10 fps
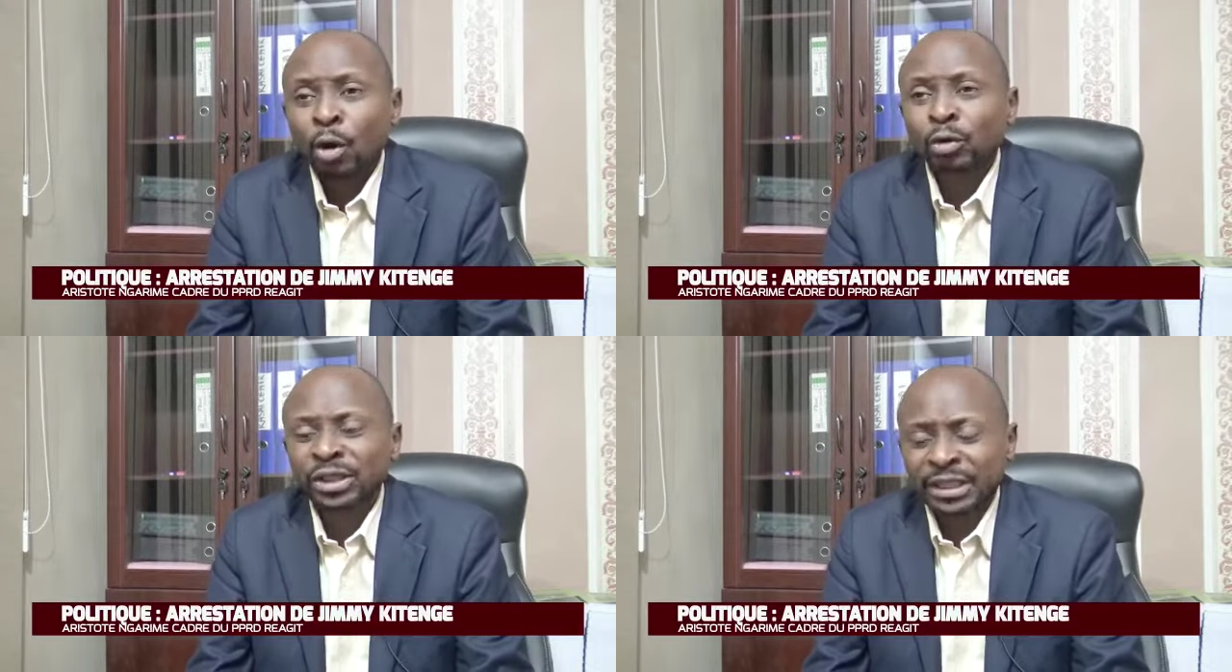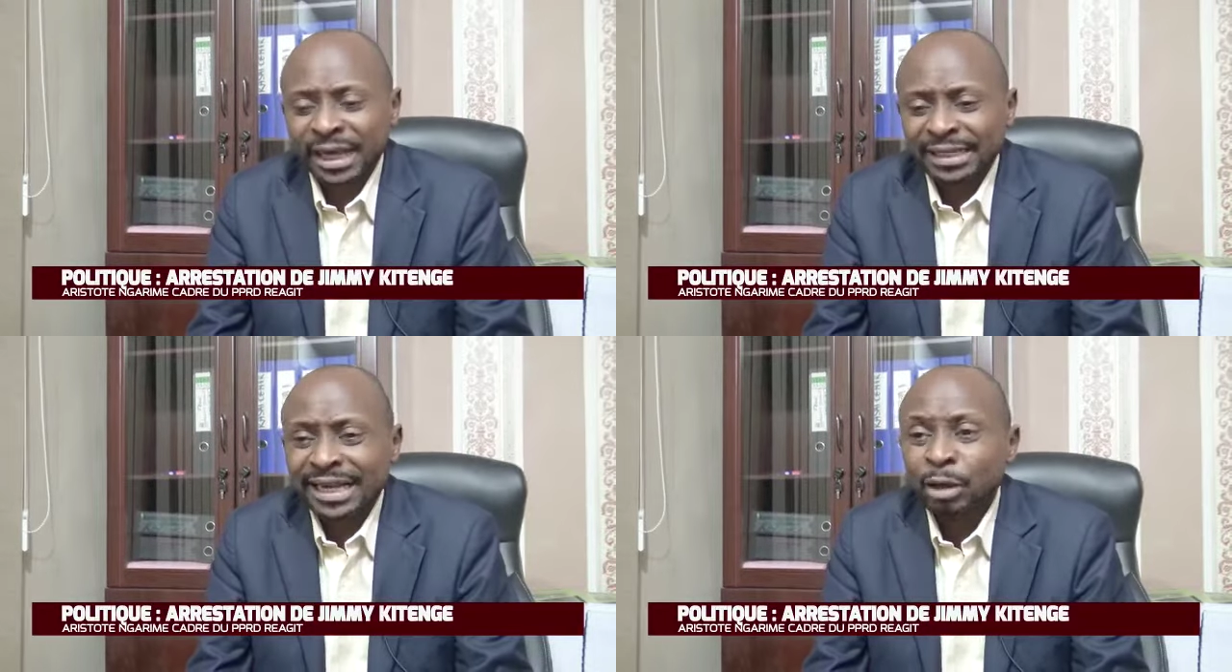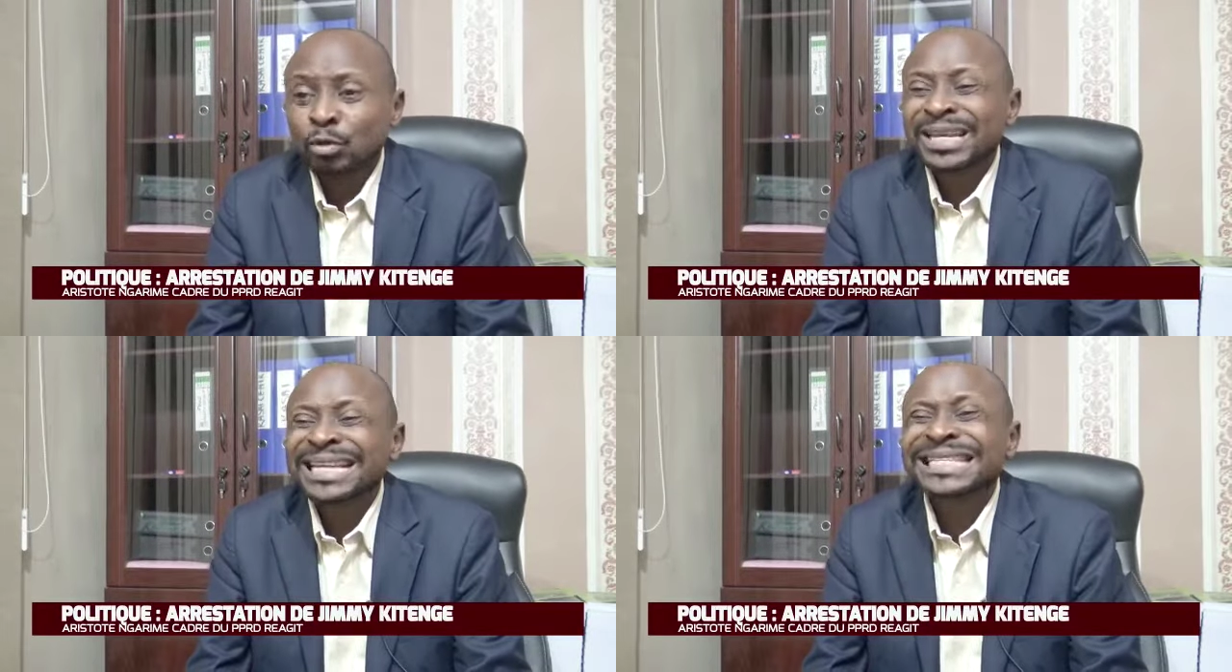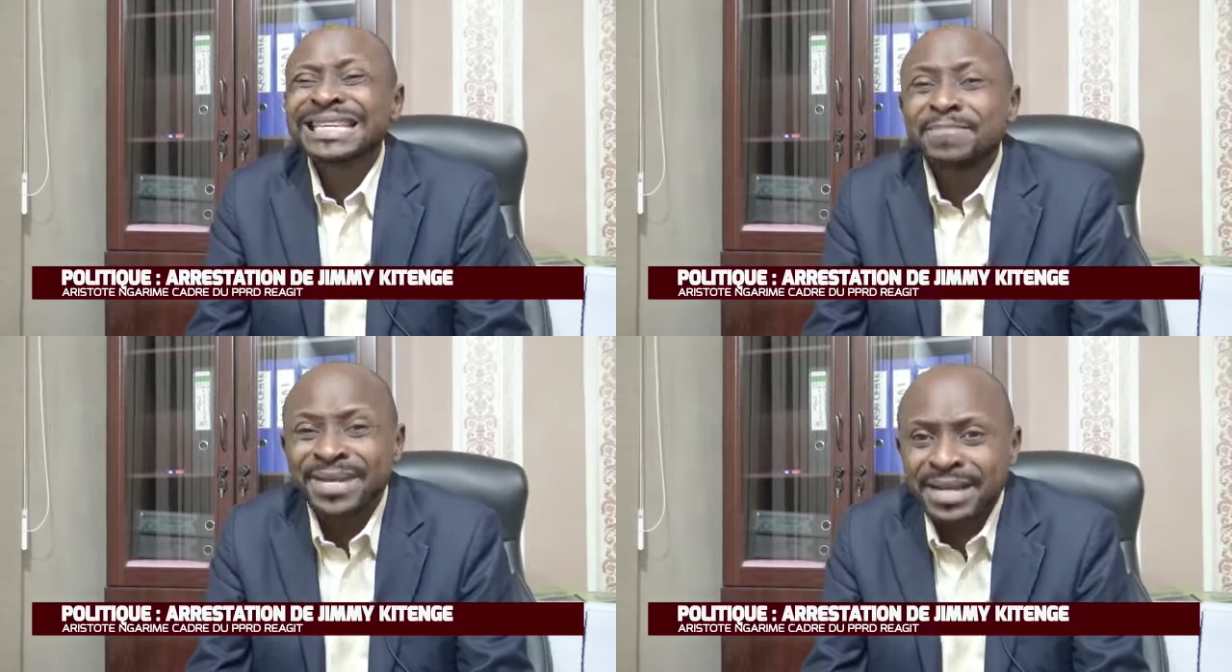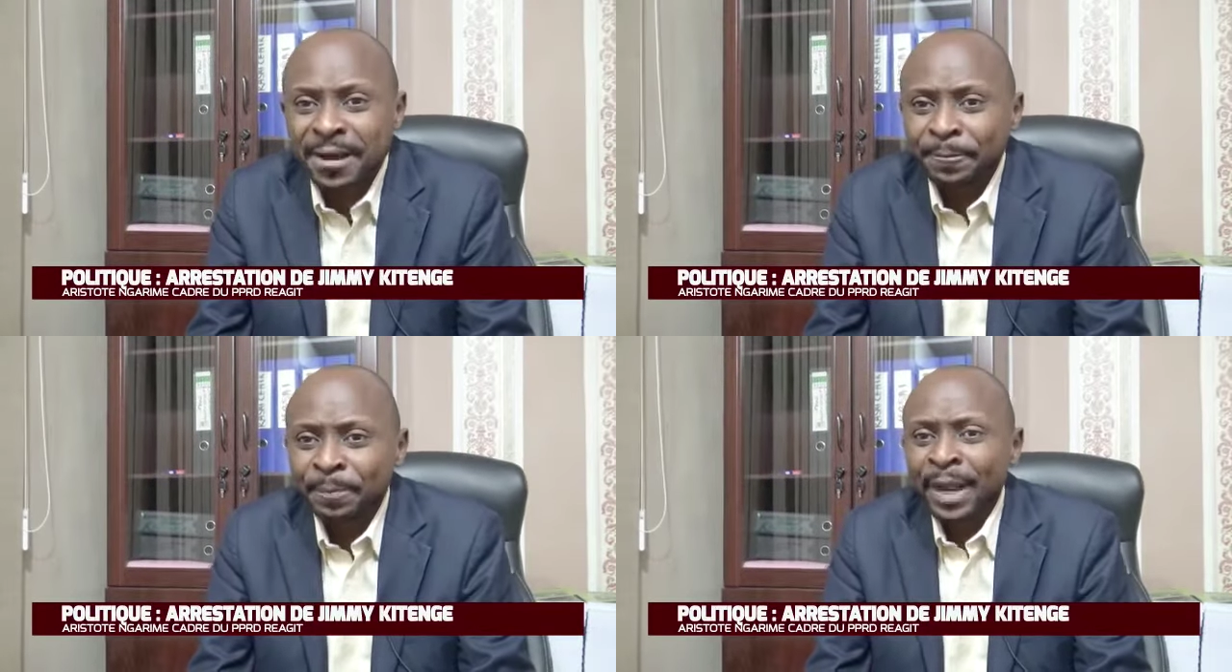On cherche à nous
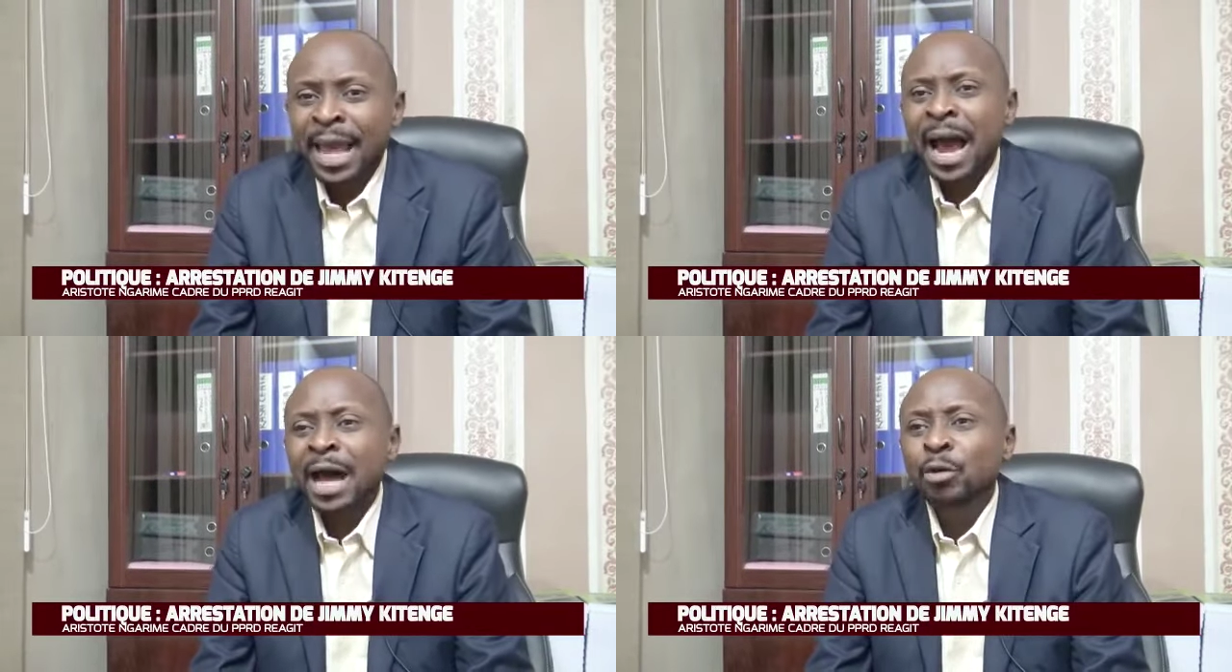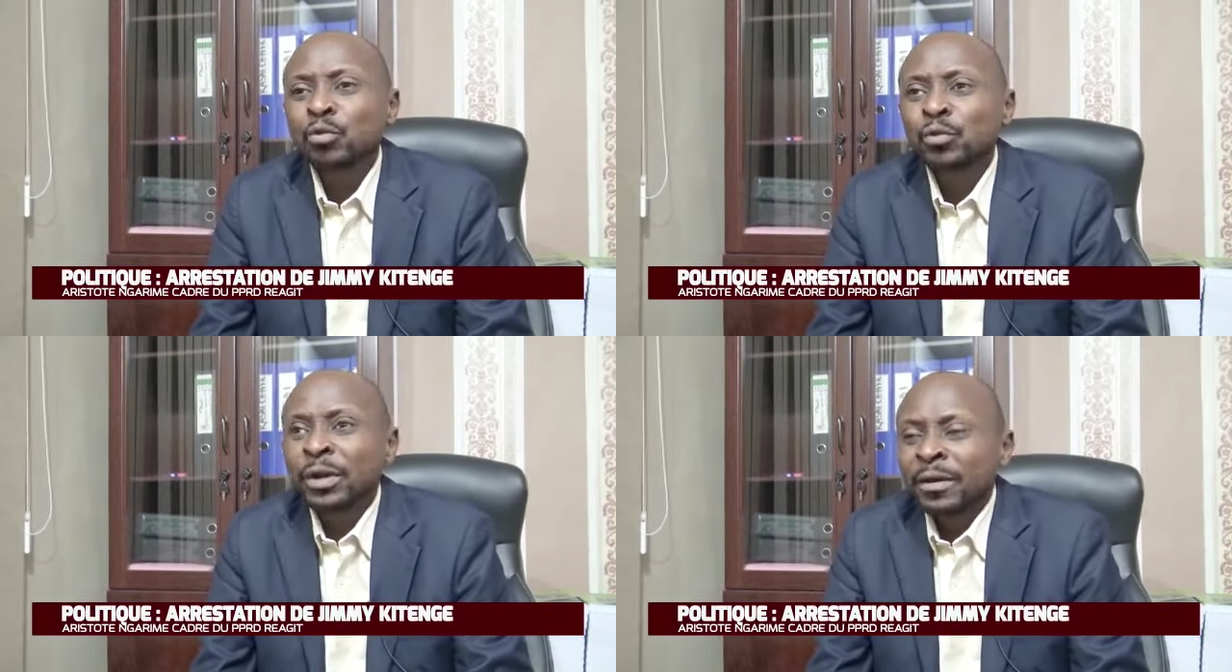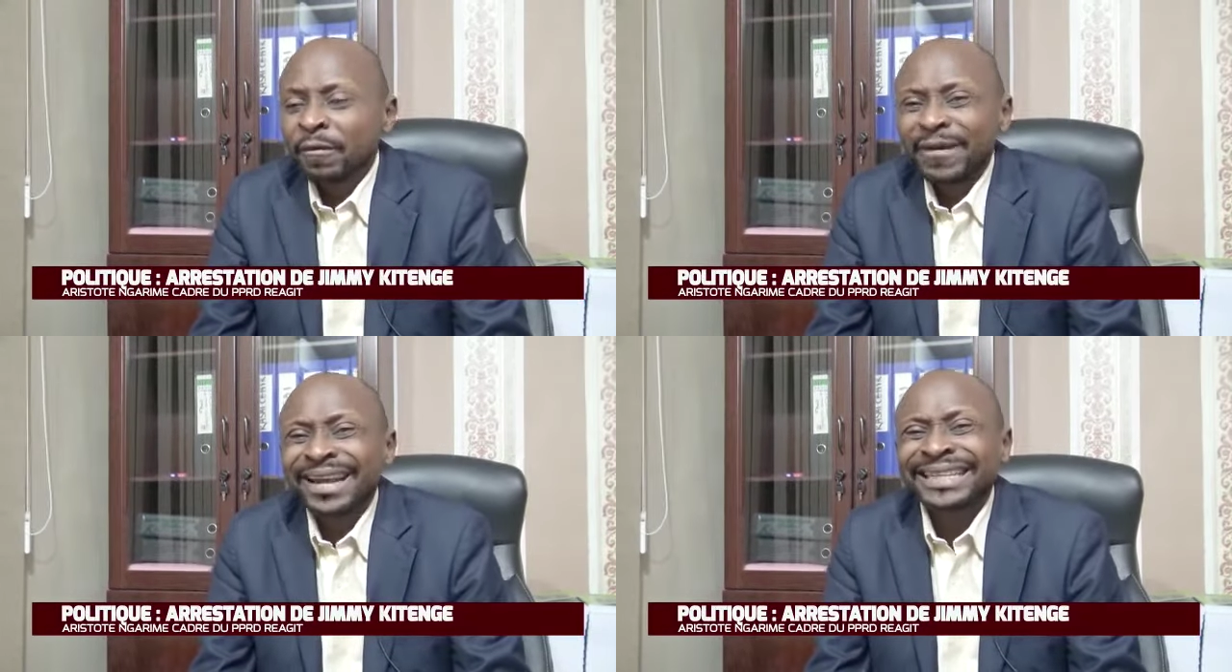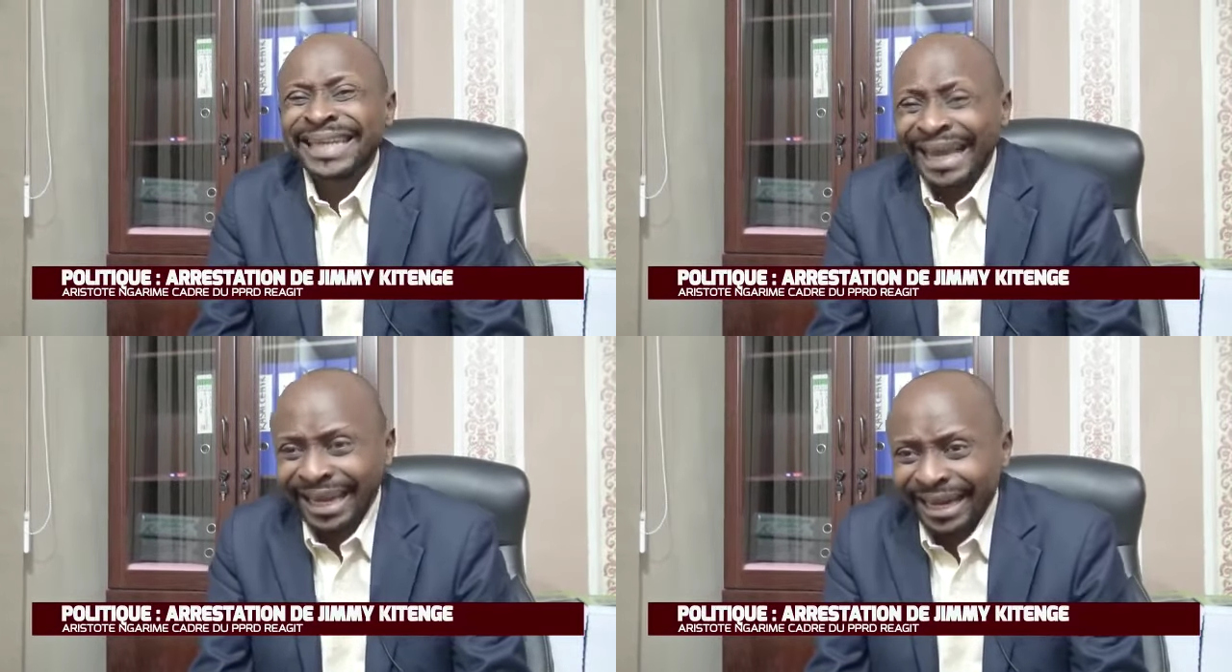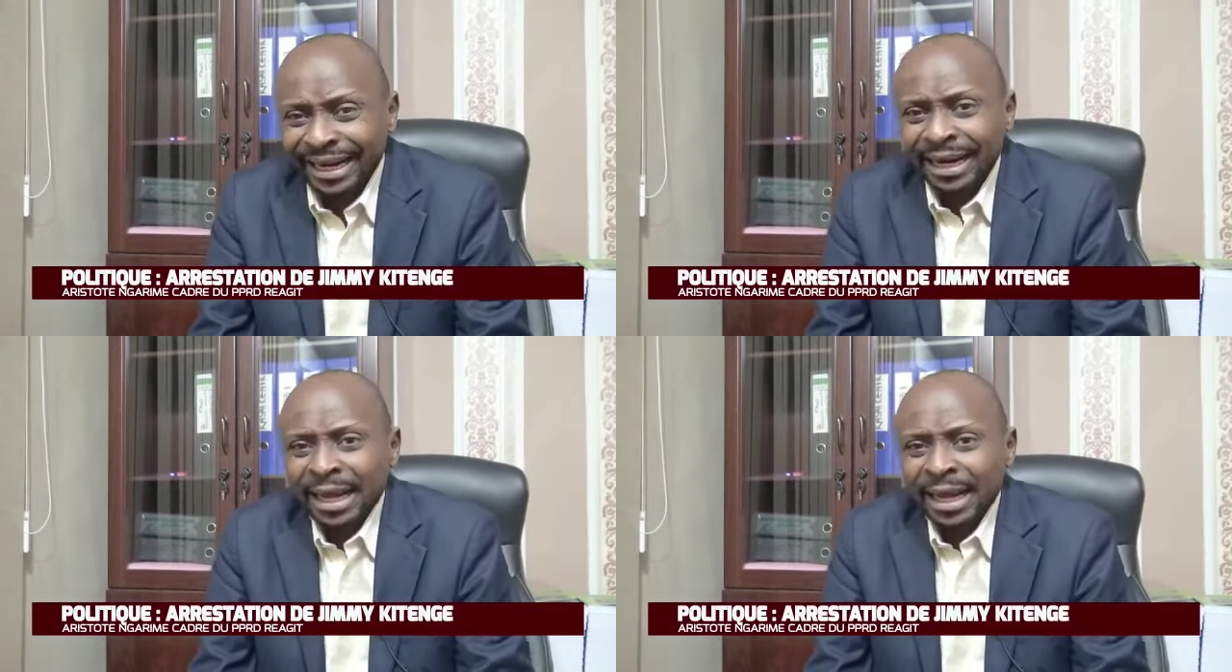intimider, à nous faire taire,